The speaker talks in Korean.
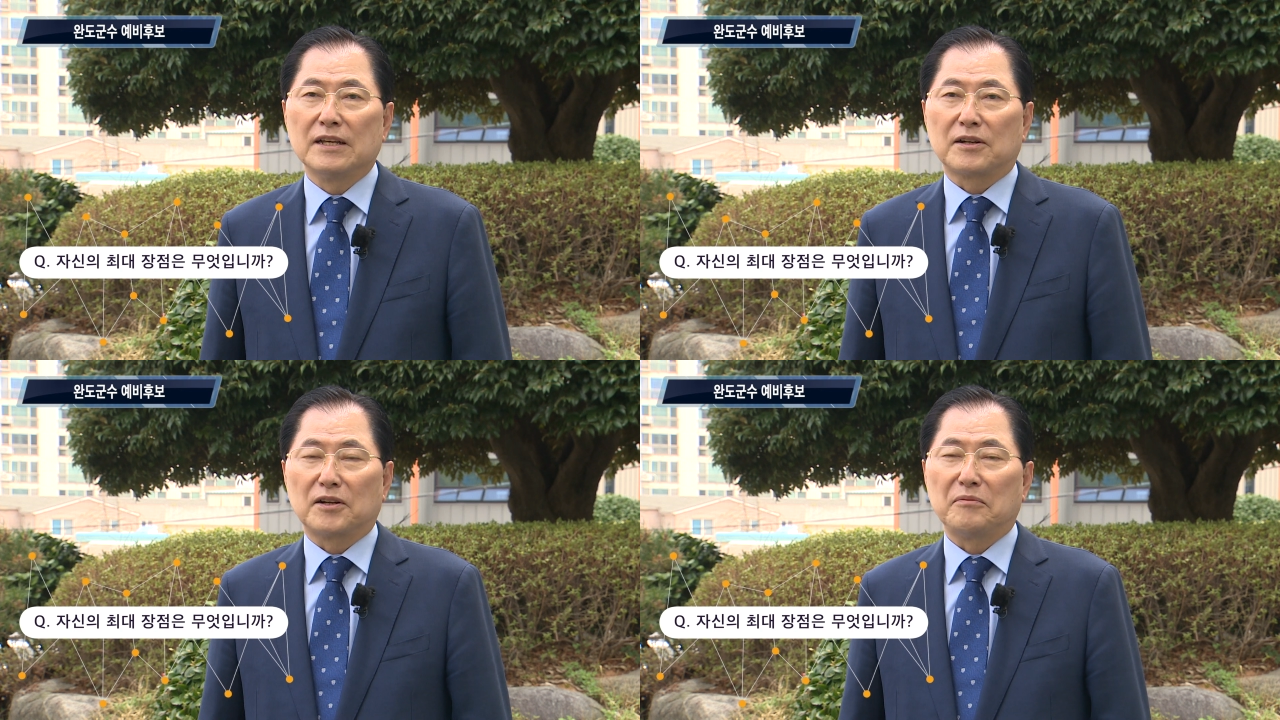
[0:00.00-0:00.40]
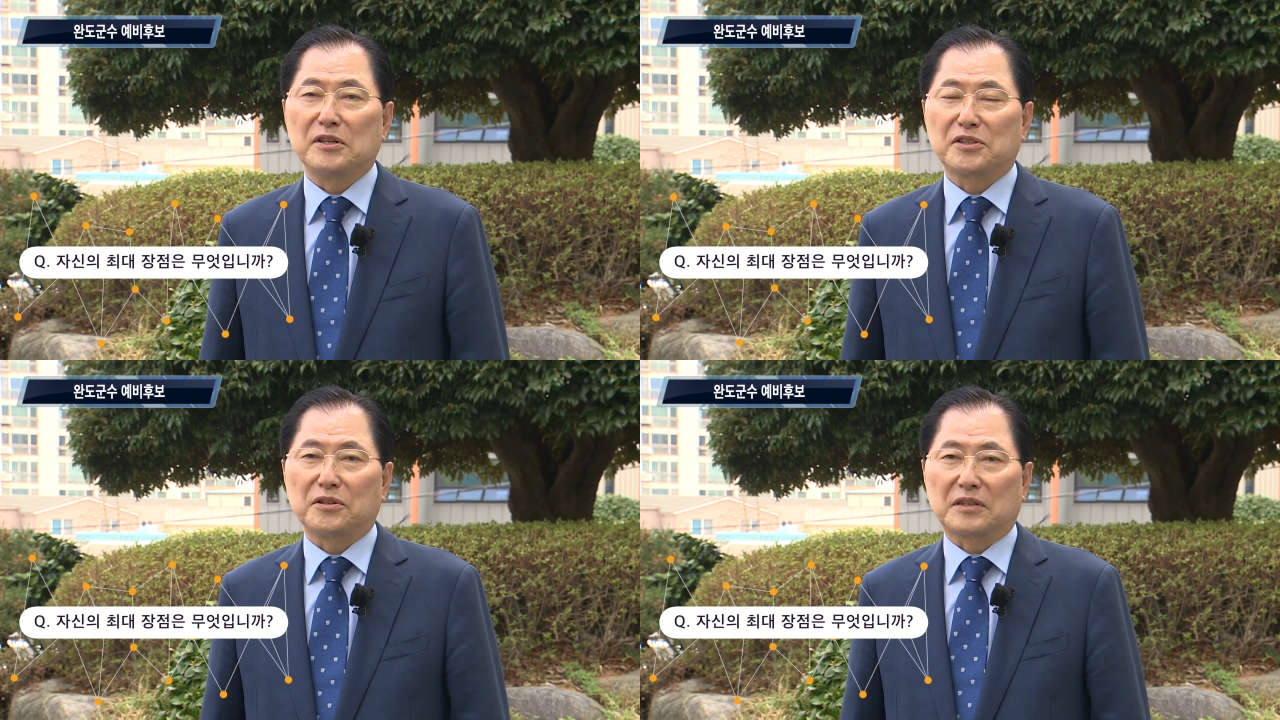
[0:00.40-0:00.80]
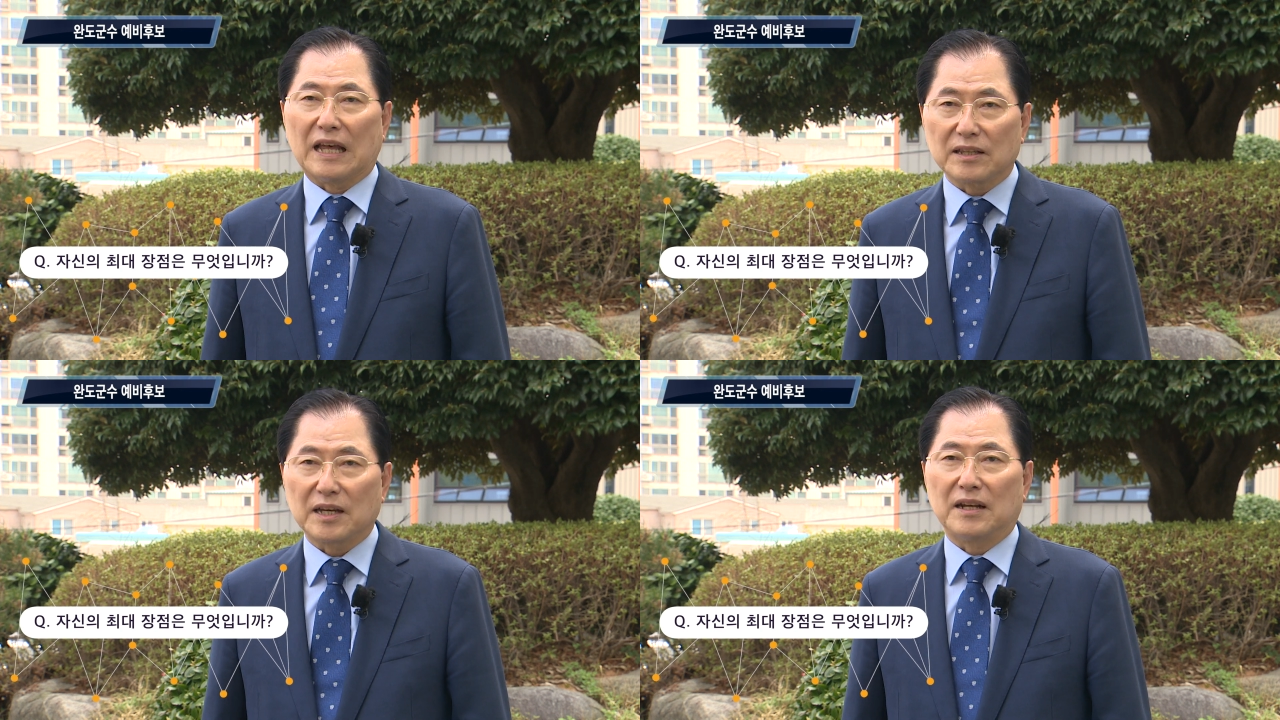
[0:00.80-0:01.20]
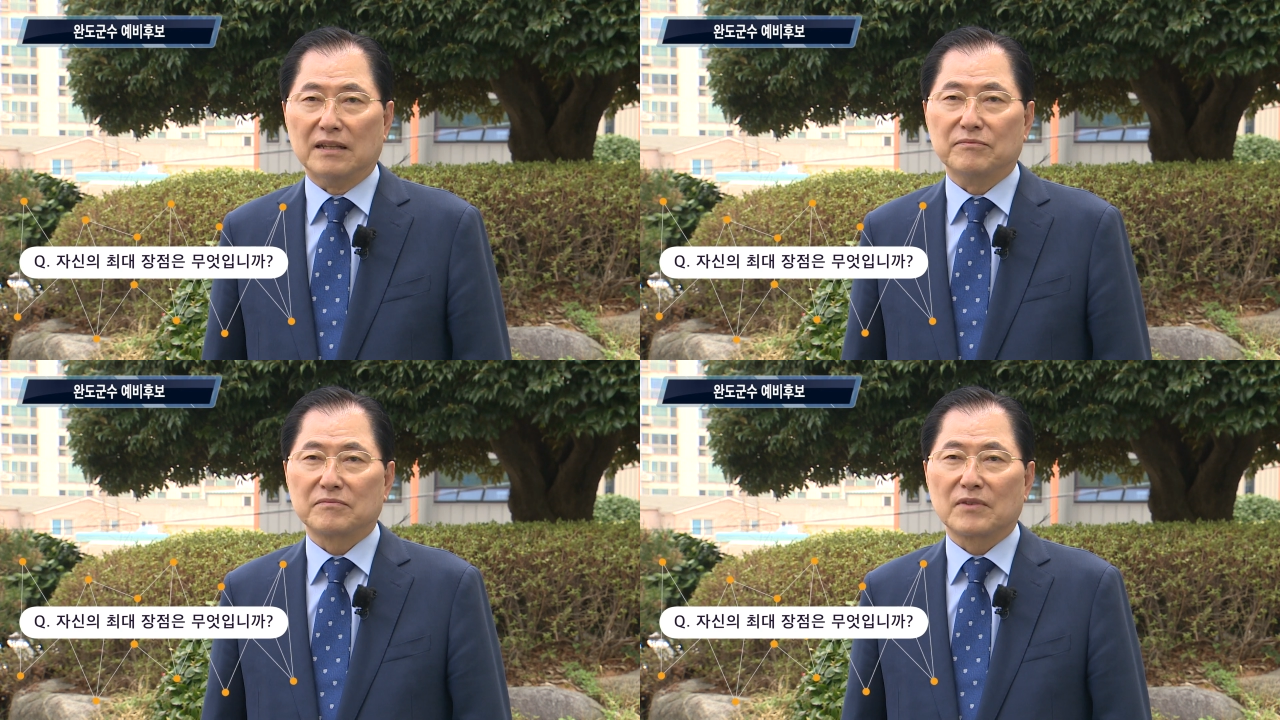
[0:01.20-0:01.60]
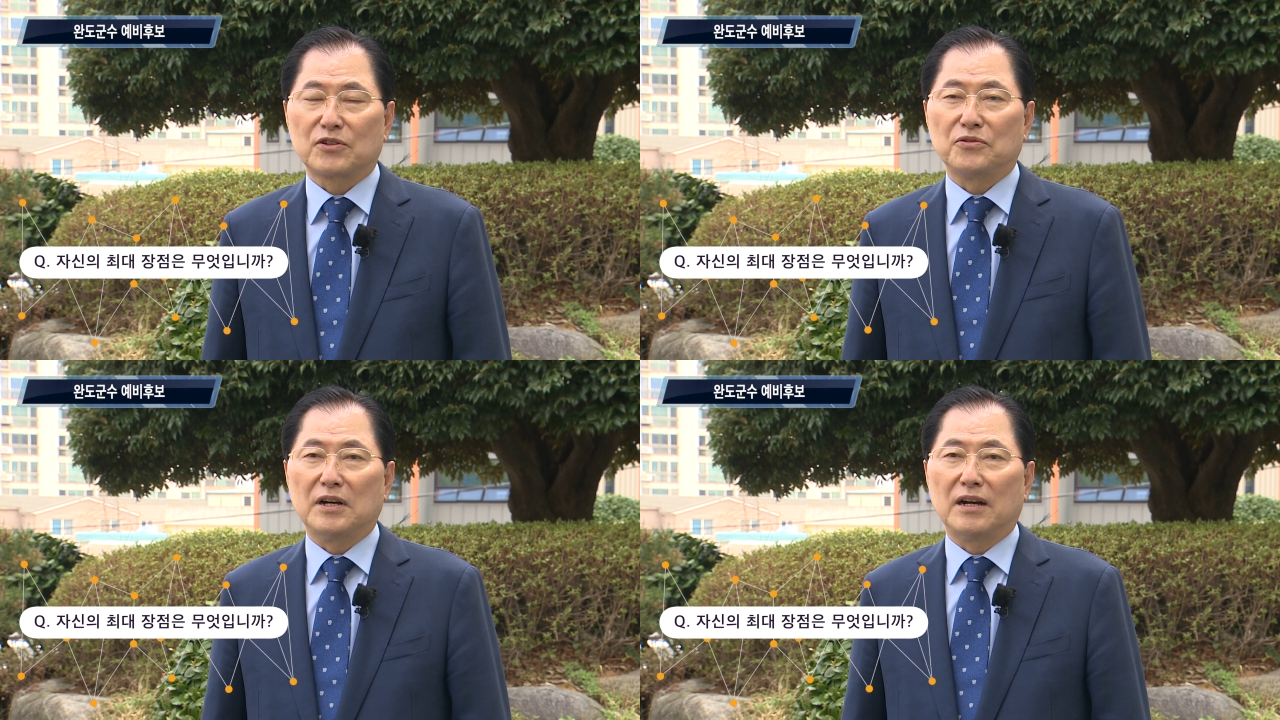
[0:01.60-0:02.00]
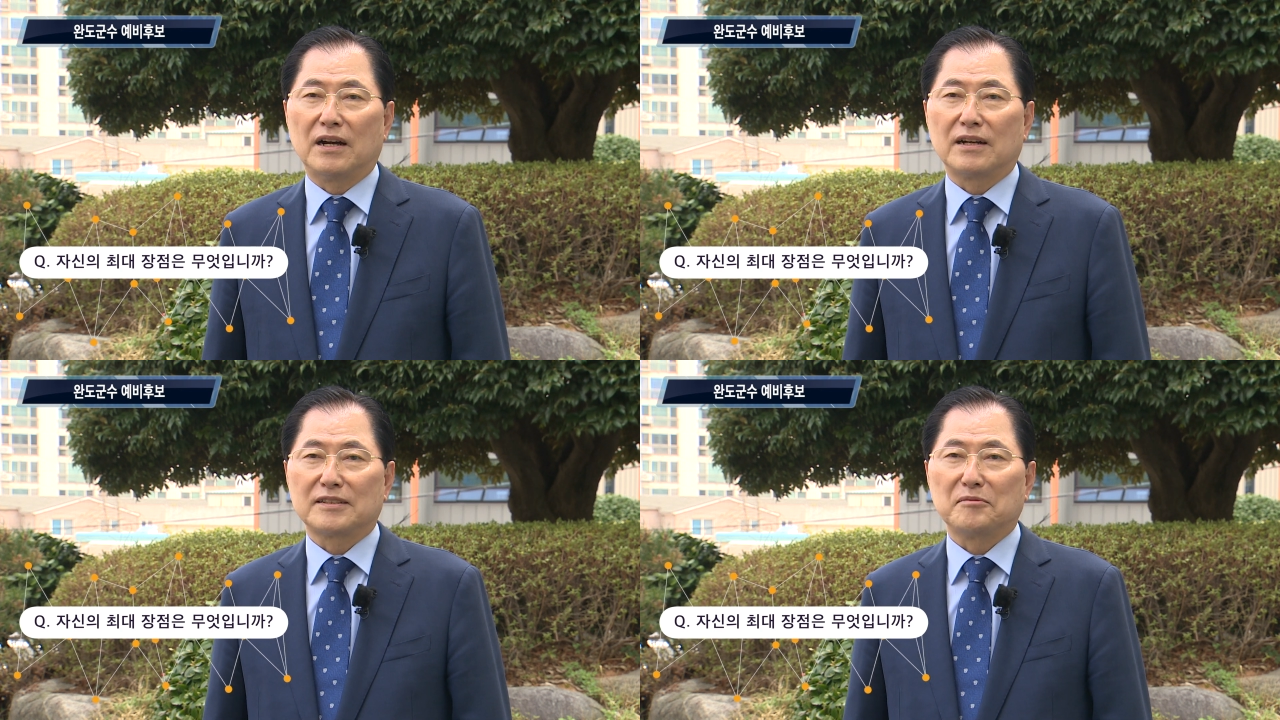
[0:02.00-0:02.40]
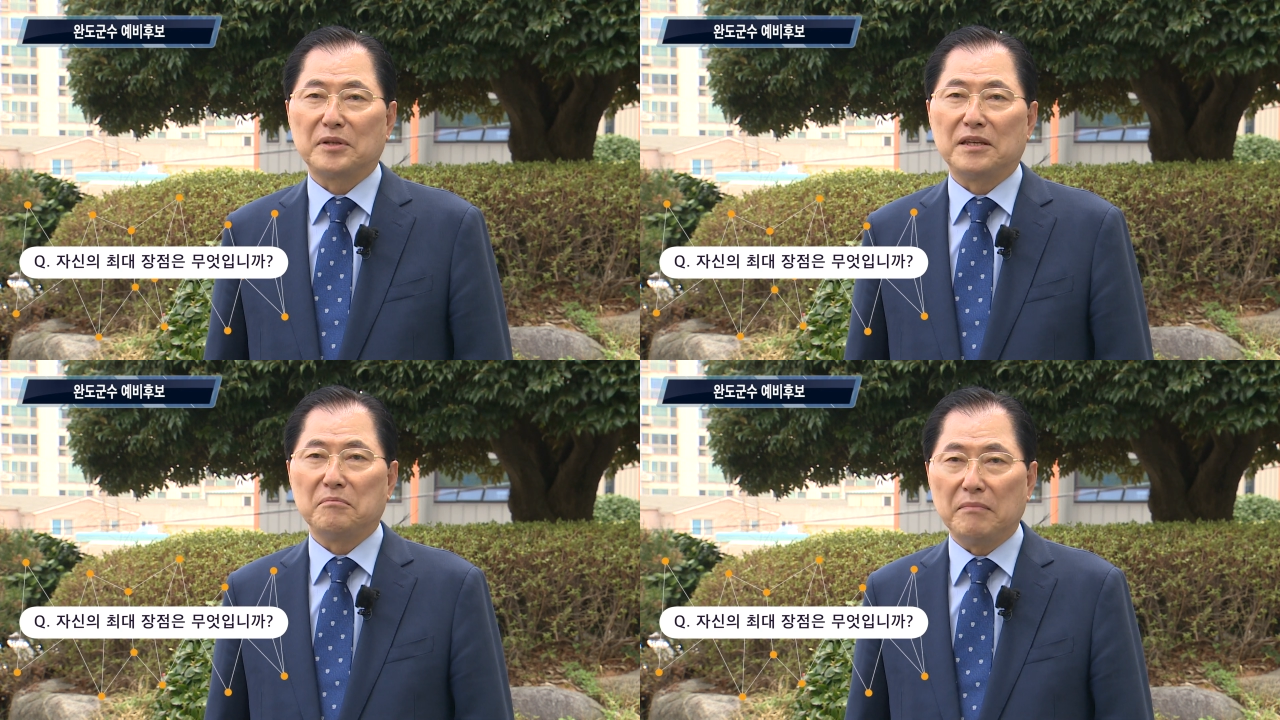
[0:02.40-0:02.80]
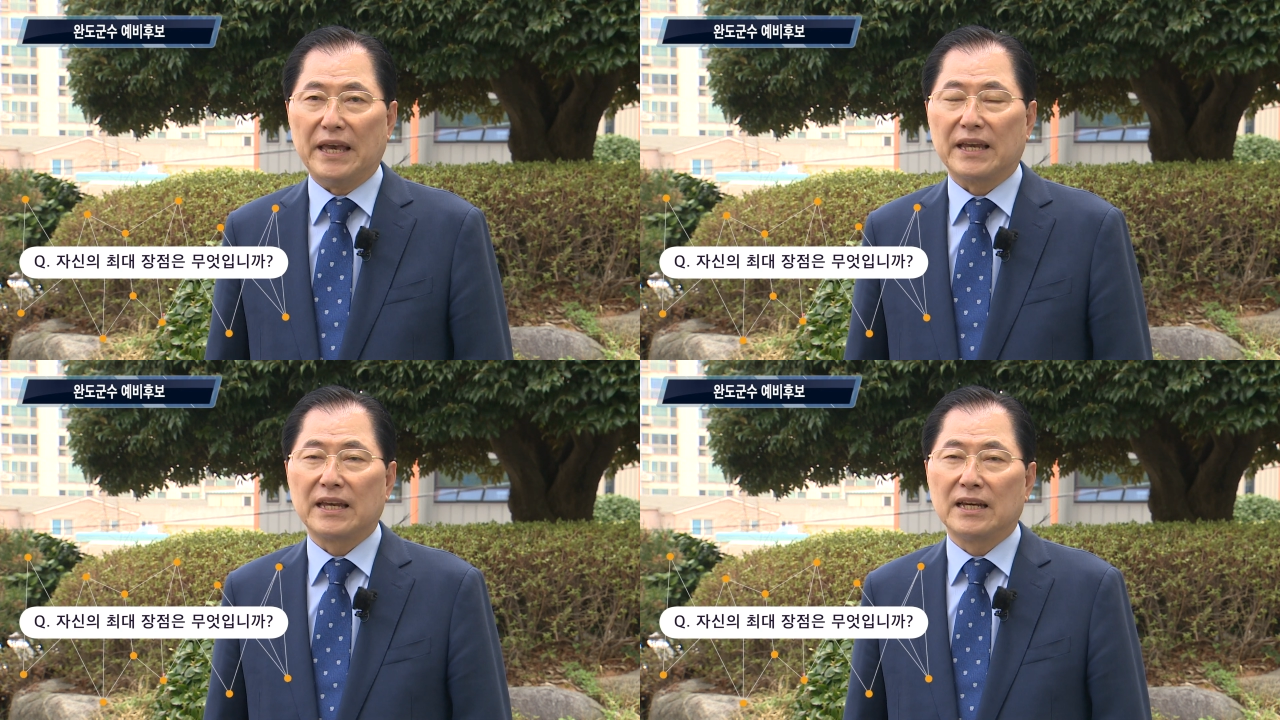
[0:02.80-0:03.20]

그러면서도 탄탄한 중앙정부의 인맥